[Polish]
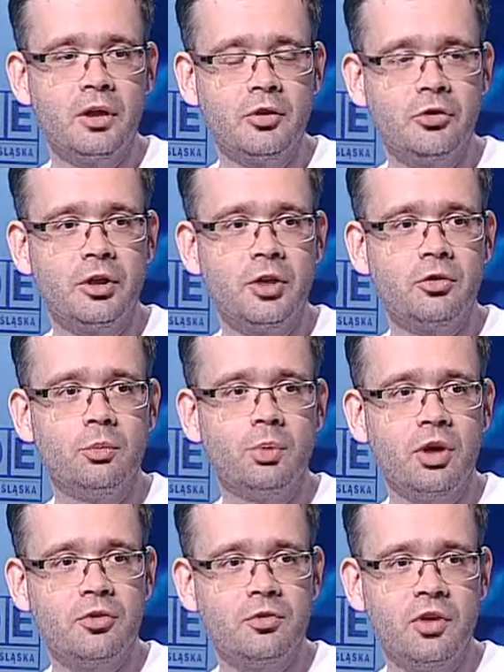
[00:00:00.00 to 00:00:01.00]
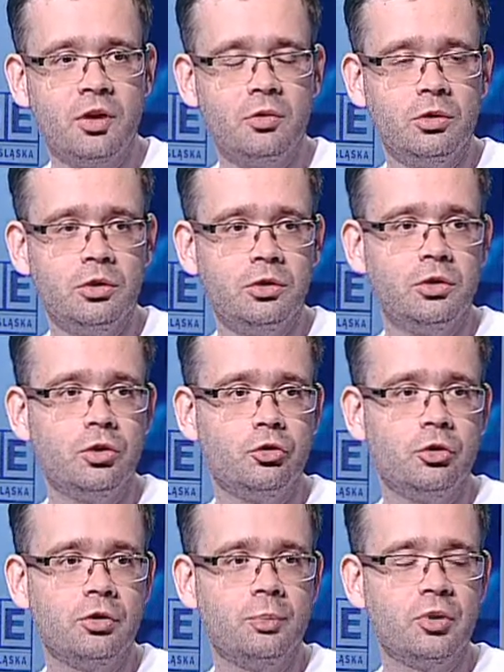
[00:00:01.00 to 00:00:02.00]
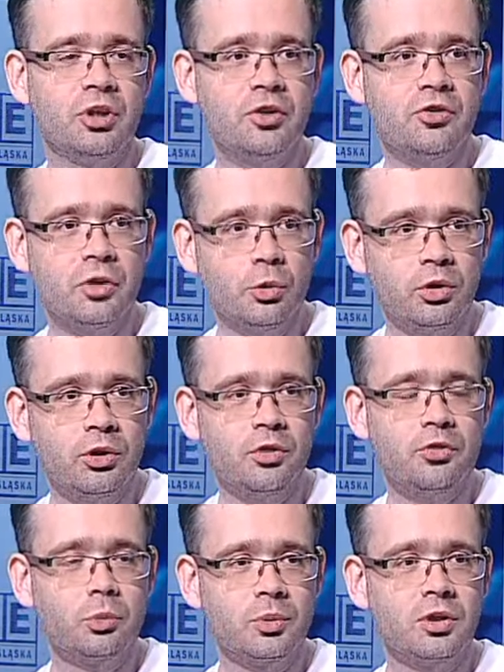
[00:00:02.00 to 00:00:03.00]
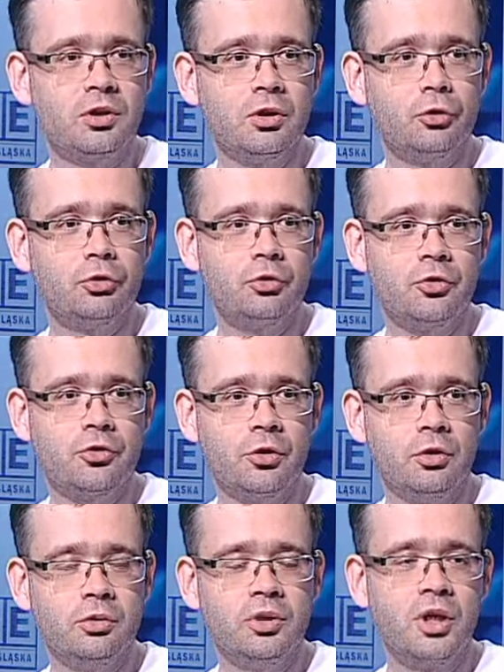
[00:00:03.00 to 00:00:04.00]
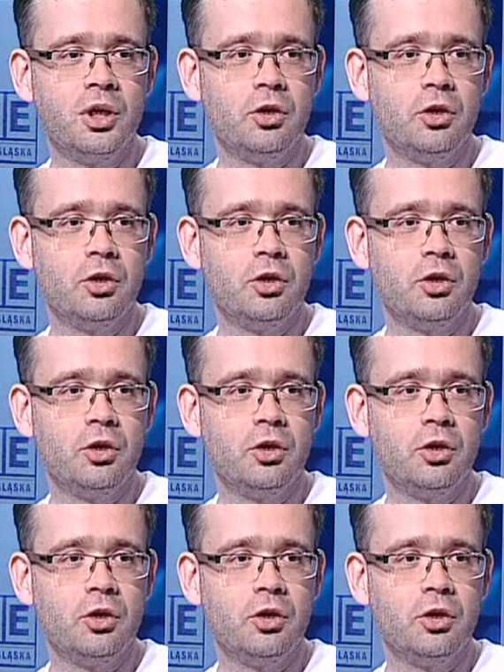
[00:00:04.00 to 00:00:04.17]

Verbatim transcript: z Grecją pokazywały, że potencjał jest, umiejętności są,